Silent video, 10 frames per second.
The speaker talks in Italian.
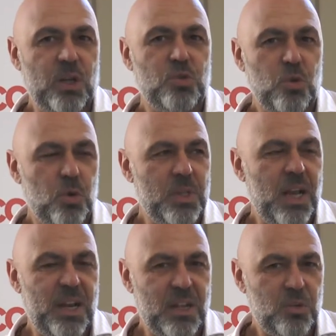è solo da
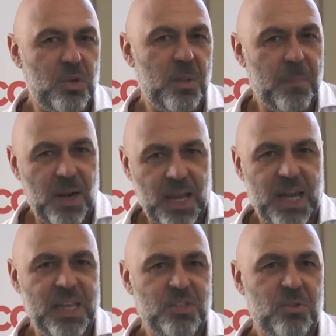allenatore di
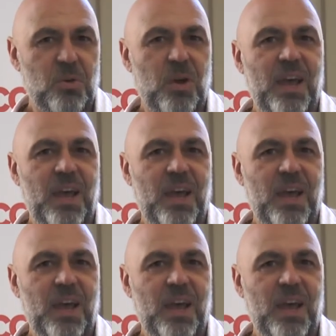pallacanestro,